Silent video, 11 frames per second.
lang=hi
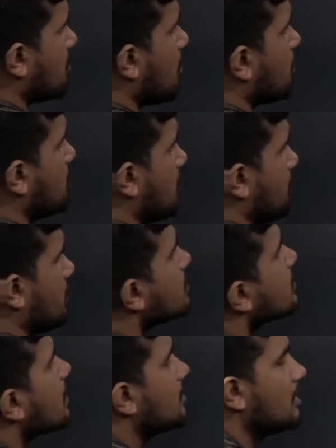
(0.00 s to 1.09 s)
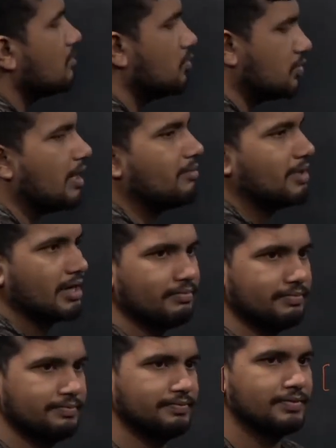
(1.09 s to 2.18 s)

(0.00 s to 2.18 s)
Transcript: फ्रेम ऑफ रेफरेंस का मतलब होता है बेटा